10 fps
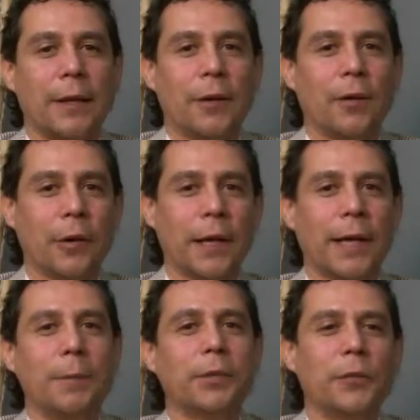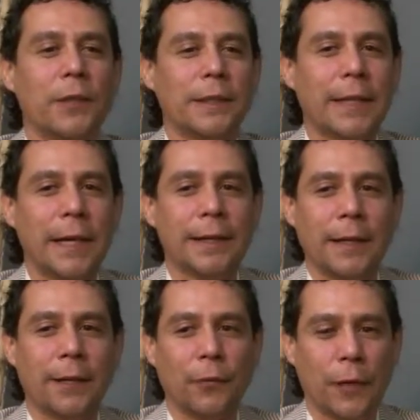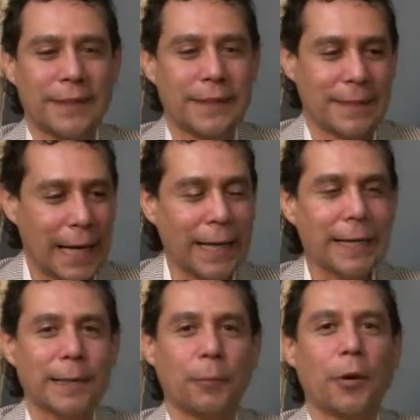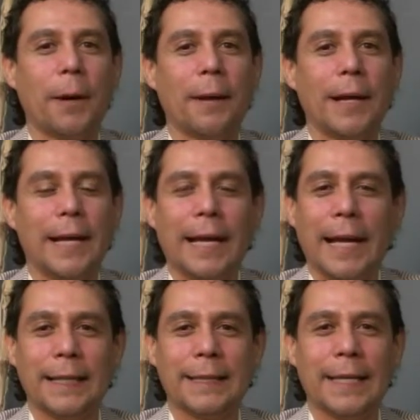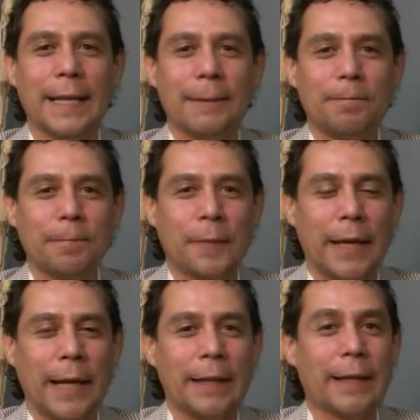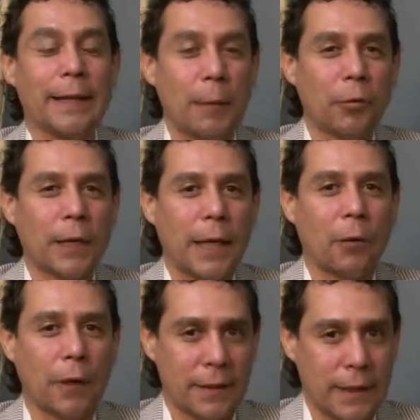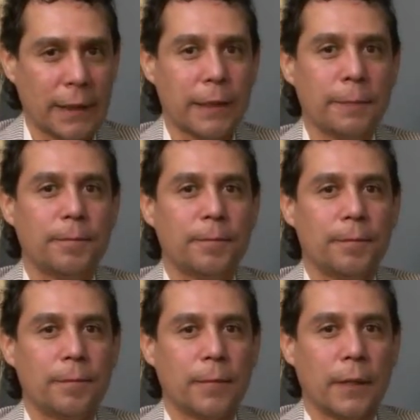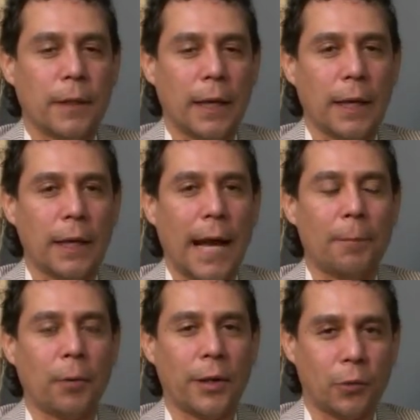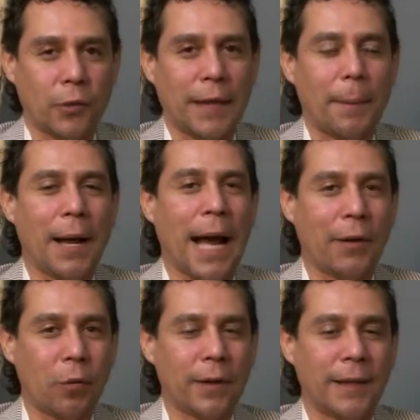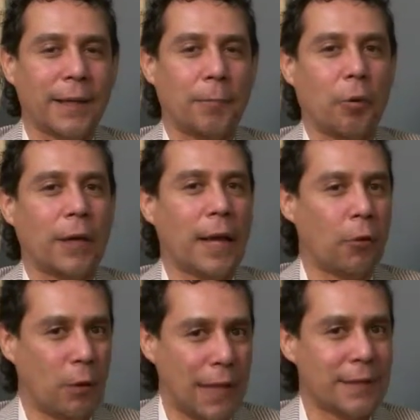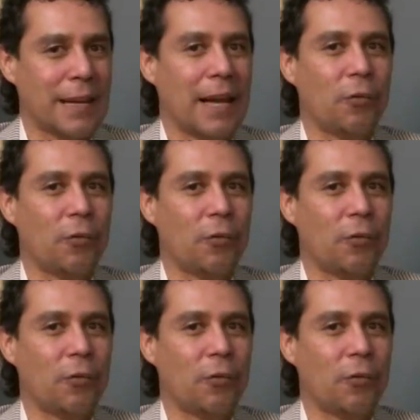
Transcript: lo que queremos enfatizar, enfatizar en este programa es que entendamos al adolescente Ah, por eso se llama adolescente, porque adolece, le